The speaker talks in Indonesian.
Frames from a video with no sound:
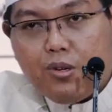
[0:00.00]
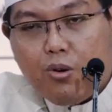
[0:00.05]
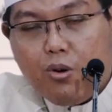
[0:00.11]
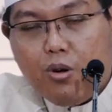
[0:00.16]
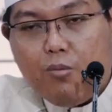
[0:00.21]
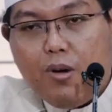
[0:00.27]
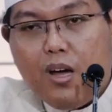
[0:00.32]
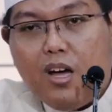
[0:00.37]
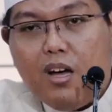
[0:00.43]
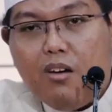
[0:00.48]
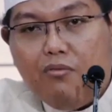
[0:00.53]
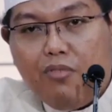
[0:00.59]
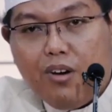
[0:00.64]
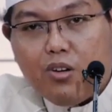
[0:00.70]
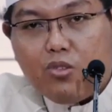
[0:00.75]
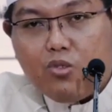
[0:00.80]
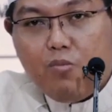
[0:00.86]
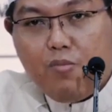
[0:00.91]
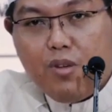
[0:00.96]
Qul ma
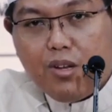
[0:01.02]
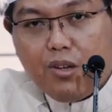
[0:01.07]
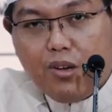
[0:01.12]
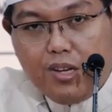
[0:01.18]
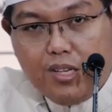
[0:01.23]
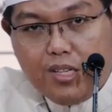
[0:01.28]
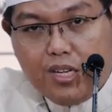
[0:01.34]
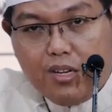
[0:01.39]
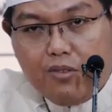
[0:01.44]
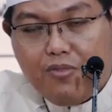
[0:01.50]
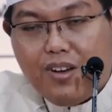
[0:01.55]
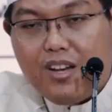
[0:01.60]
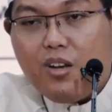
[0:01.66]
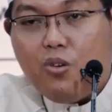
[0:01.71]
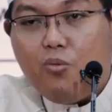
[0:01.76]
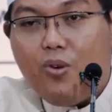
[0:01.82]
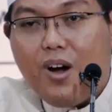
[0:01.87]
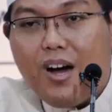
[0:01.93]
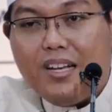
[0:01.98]
anfaqtum min khairin
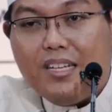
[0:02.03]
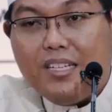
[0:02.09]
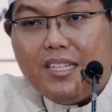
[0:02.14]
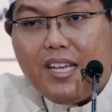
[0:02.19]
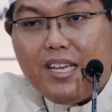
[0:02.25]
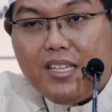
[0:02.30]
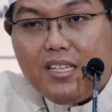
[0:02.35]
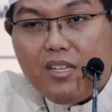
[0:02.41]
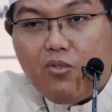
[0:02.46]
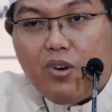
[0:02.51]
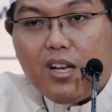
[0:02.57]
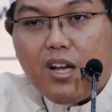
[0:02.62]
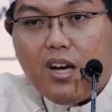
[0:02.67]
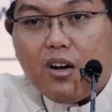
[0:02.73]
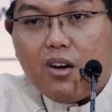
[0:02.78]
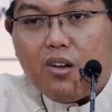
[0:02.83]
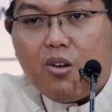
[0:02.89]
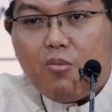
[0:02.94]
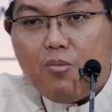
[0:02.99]
falil walidaini wal
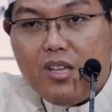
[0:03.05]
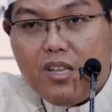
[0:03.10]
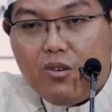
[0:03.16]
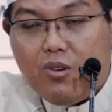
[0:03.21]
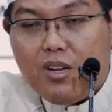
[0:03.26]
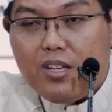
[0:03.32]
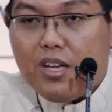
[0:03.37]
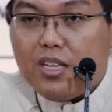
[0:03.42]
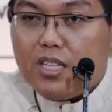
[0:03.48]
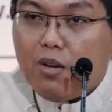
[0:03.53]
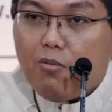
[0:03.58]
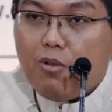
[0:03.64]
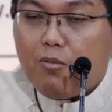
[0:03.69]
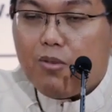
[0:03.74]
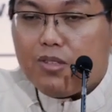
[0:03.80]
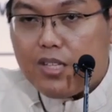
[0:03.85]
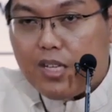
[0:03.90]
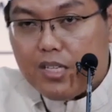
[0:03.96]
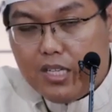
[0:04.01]
aqrabin wal wal
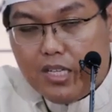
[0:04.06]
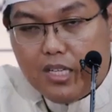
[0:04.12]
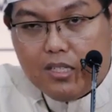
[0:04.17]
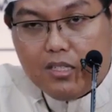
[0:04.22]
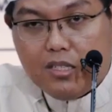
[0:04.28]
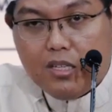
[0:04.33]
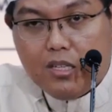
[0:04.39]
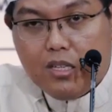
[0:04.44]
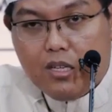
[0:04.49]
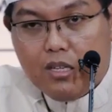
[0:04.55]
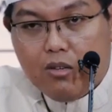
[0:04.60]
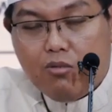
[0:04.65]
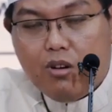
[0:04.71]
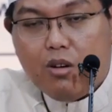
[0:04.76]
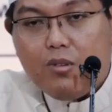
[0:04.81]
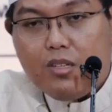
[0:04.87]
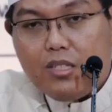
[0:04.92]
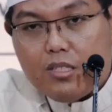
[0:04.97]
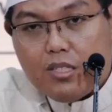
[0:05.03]
masakin wa
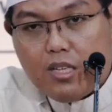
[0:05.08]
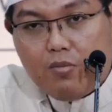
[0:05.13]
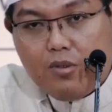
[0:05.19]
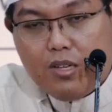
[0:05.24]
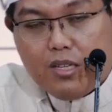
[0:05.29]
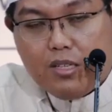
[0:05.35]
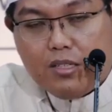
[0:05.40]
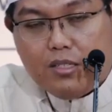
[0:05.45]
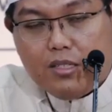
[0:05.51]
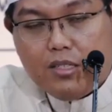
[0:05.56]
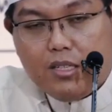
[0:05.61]
ibnis sabil.